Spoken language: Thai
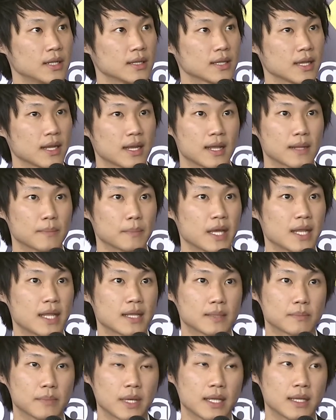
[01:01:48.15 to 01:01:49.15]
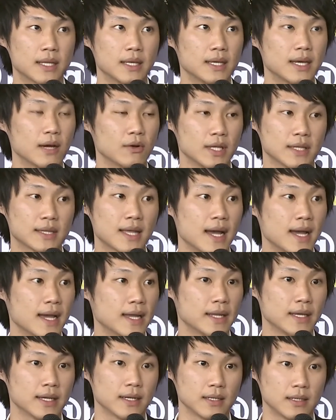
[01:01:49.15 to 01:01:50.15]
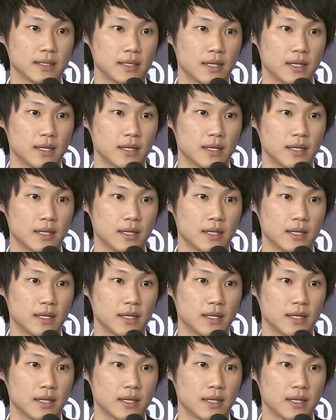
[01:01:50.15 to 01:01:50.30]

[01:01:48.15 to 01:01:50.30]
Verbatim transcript: แต่ไปไปที่เกาหลีใต้เนี่ย